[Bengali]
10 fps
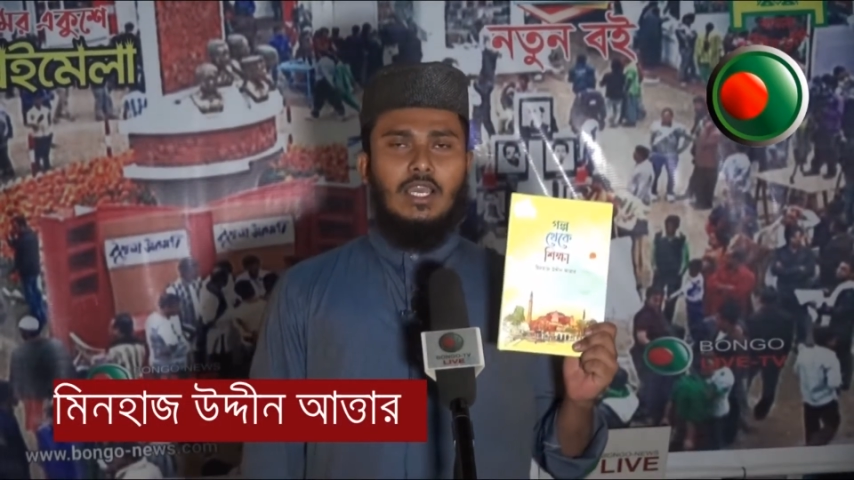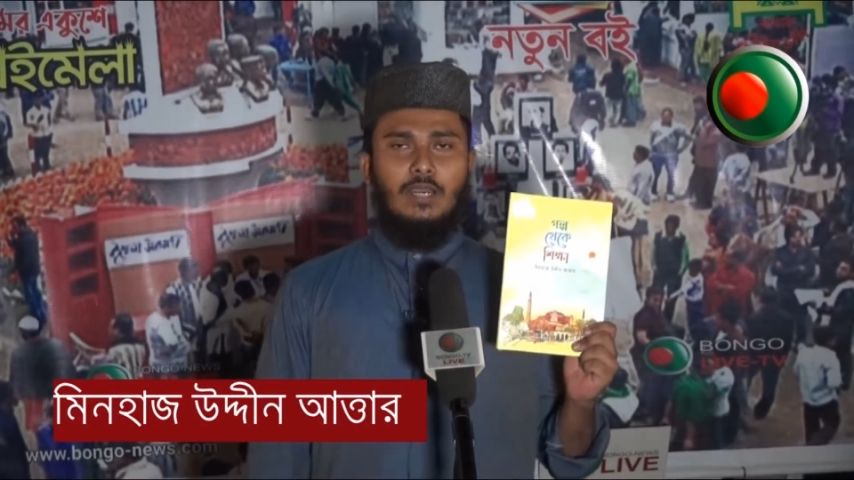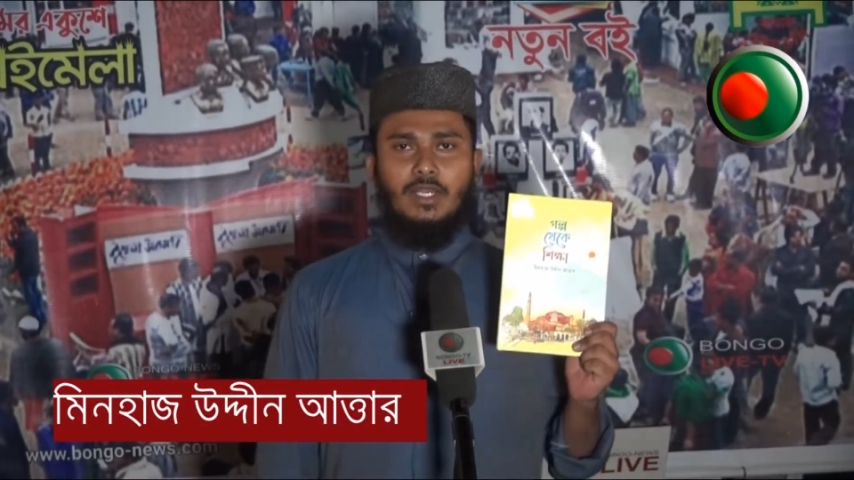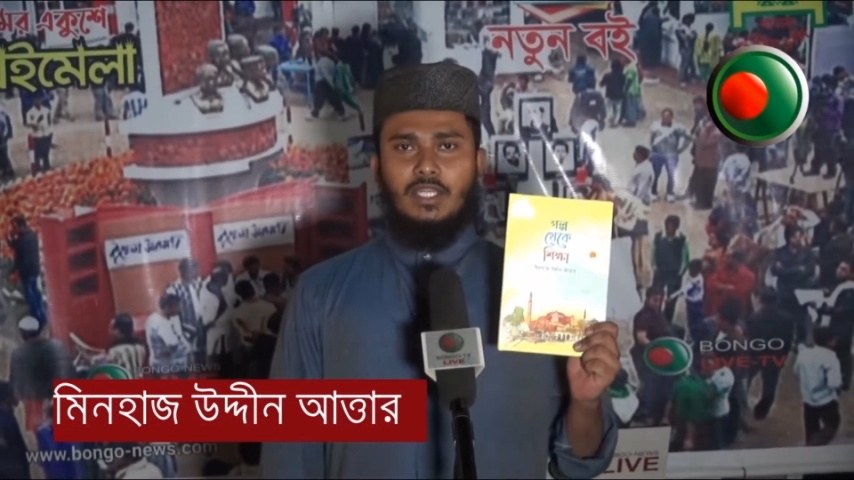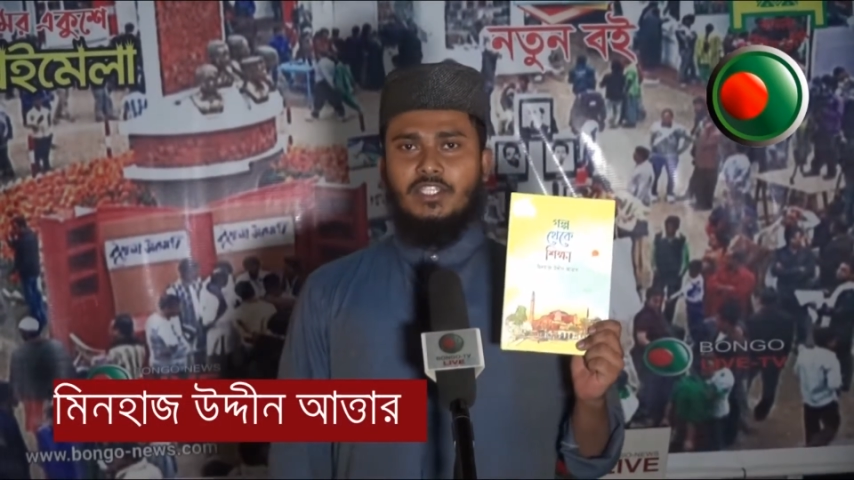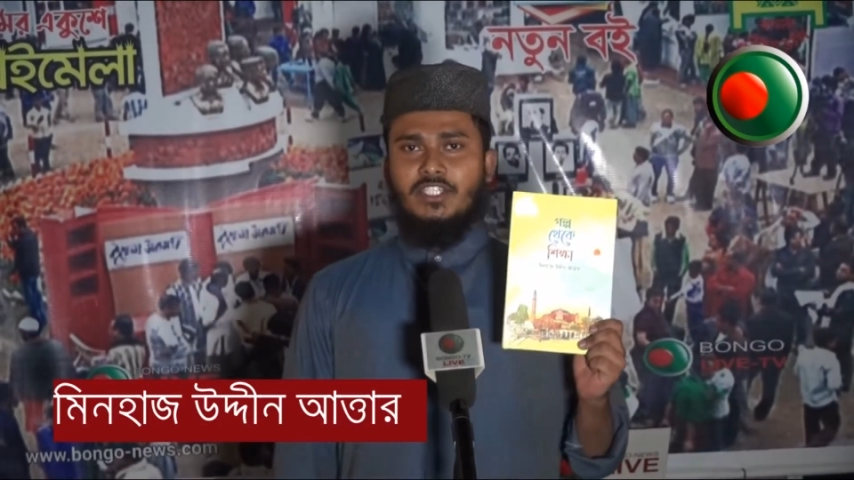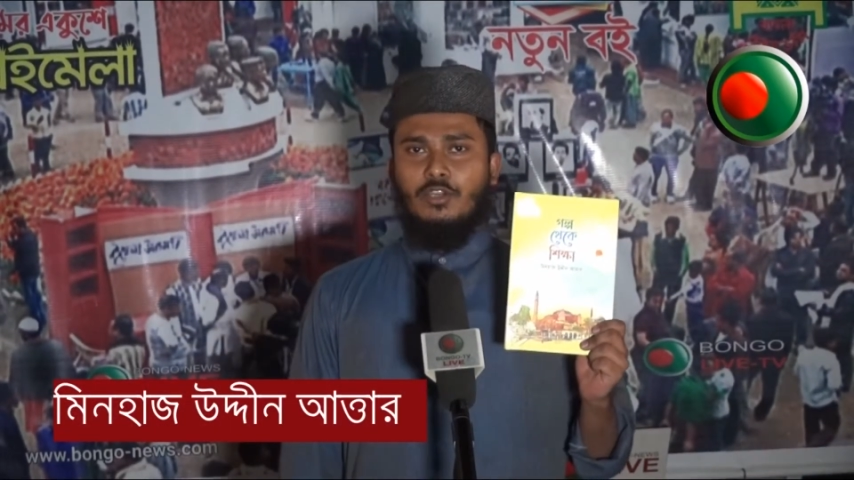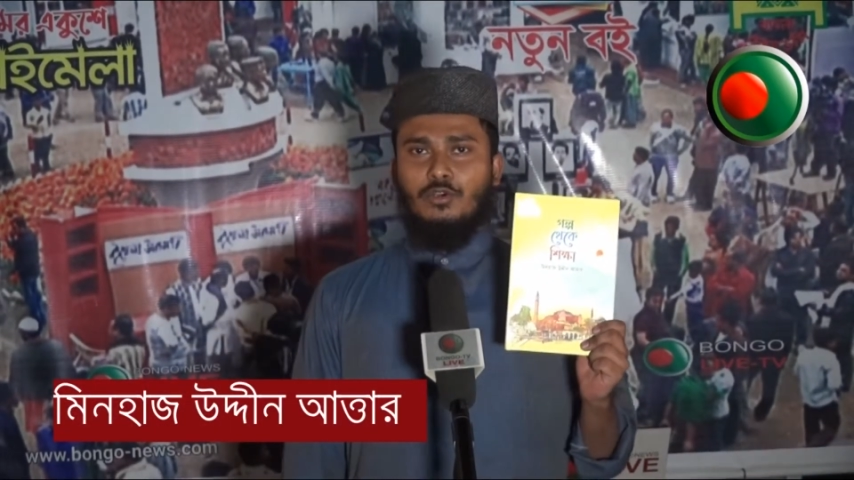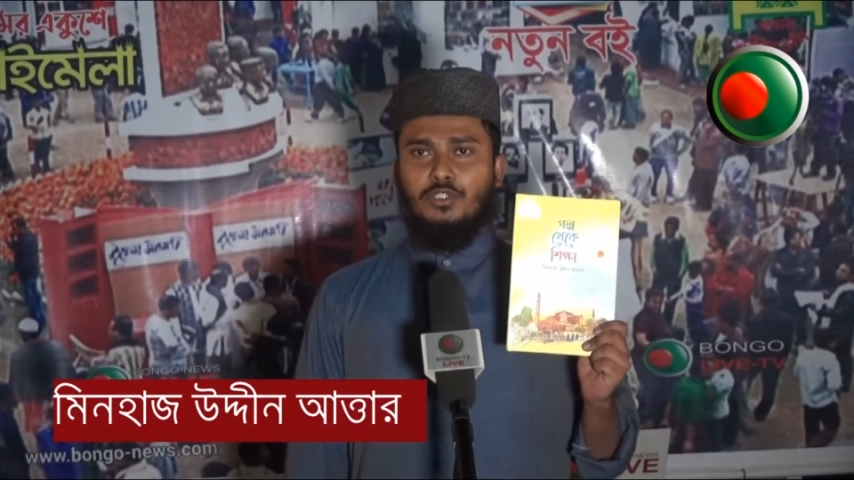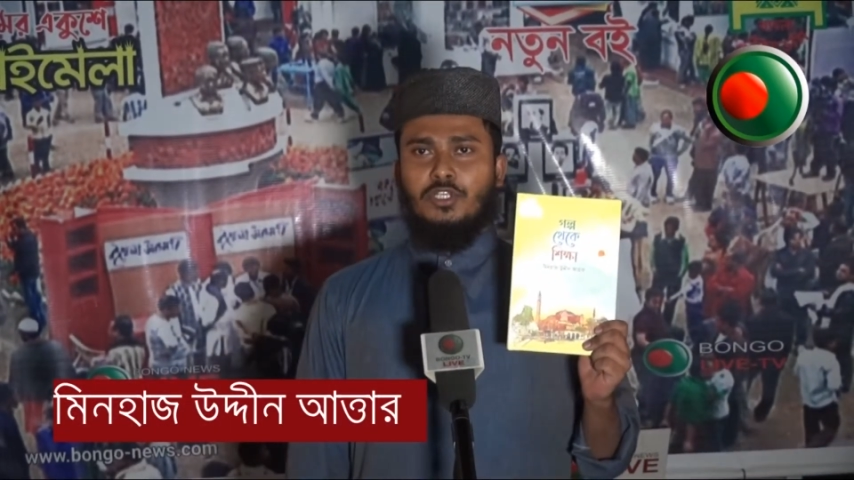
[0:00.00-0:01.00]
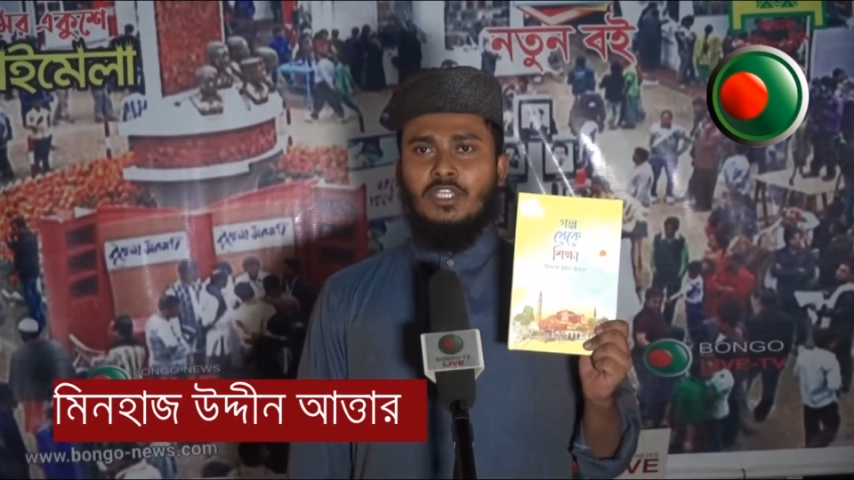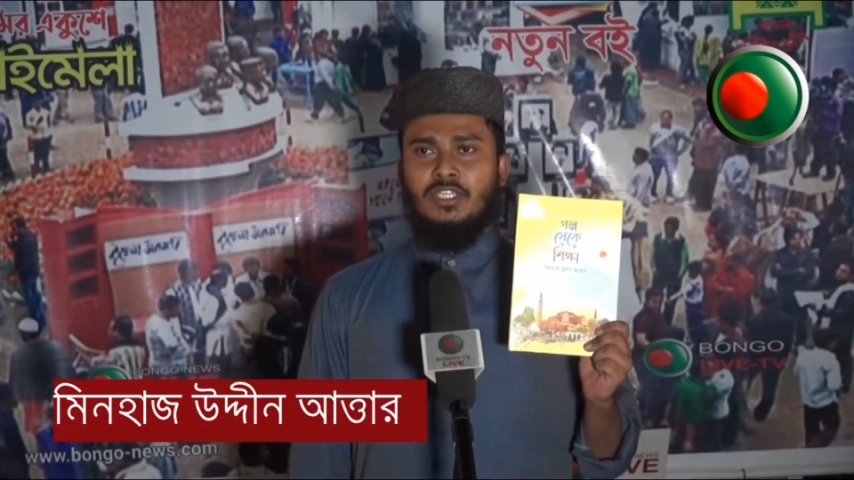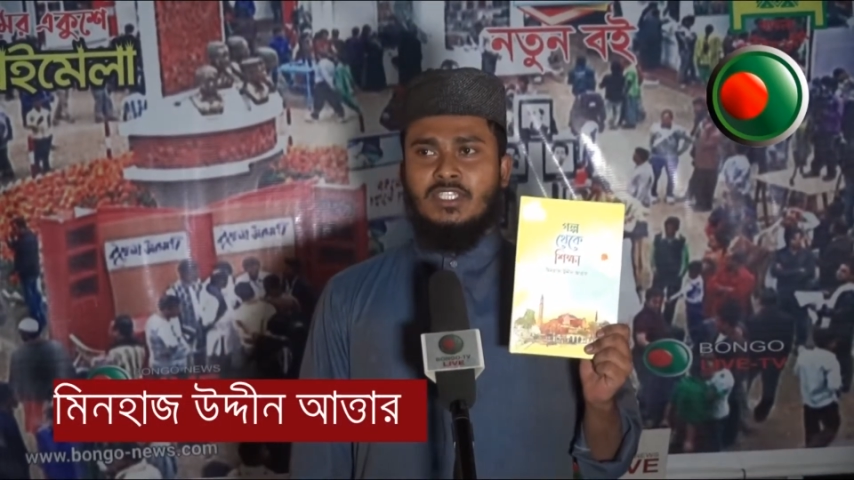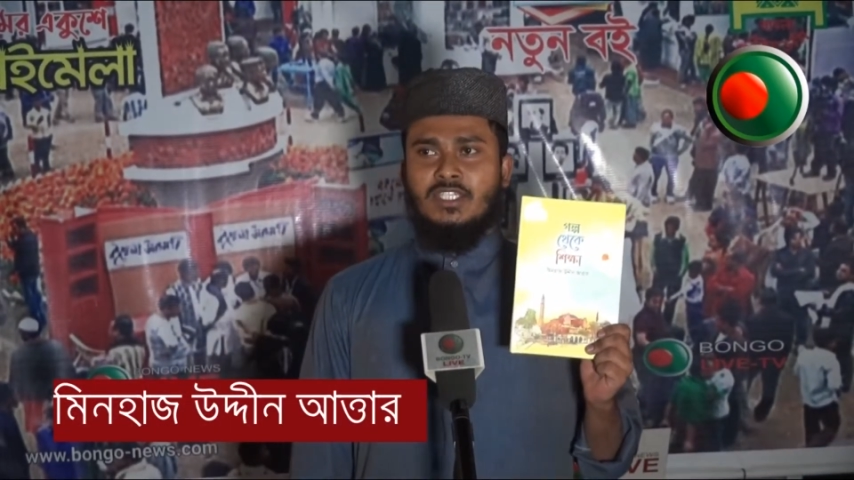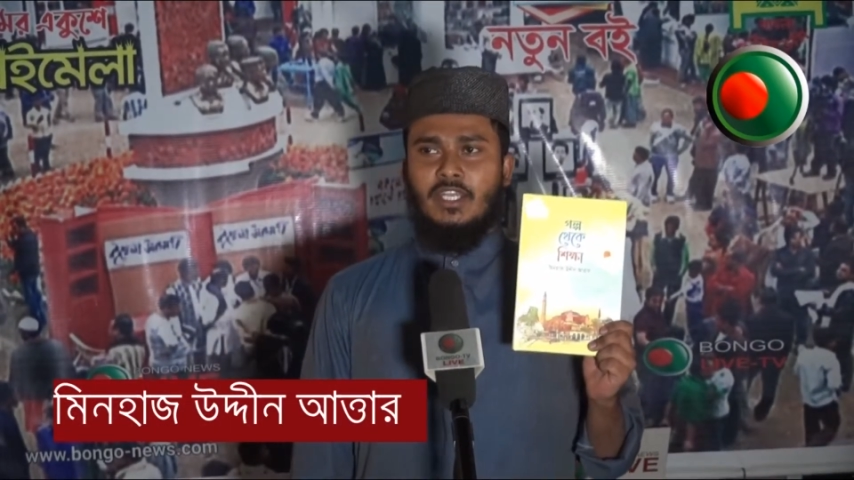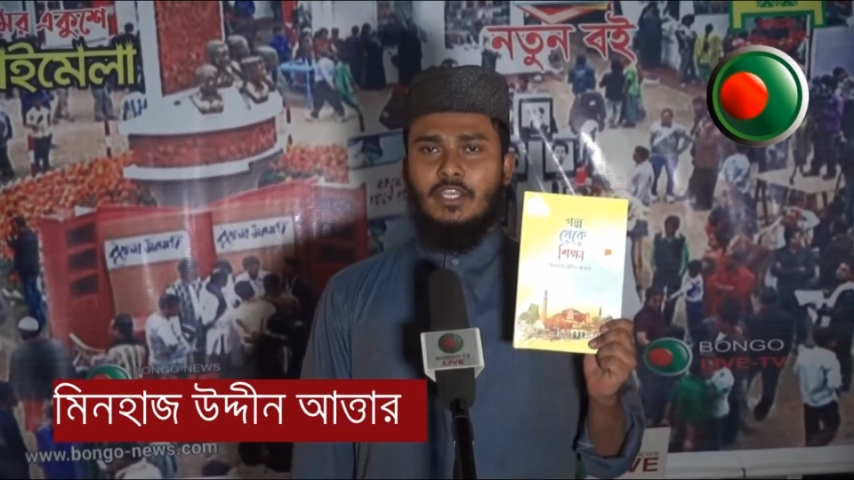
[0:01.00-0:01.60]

আমার হাতে যে গ্রন্থটি দেখতেছেন